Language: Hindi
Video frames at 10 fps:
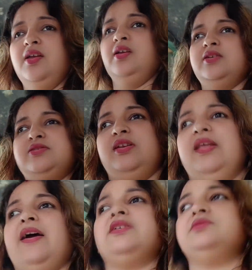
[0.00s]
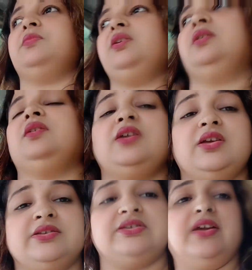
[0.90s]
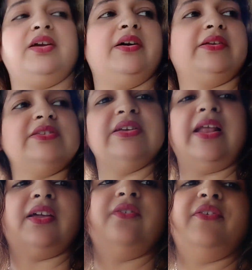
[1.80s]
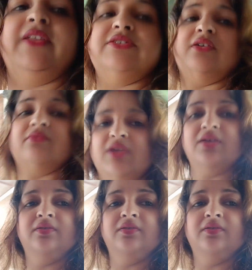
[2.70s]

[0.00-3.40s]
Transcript: इसीलिए आज मैं चेक करके चला के फिर ही जाऊँगी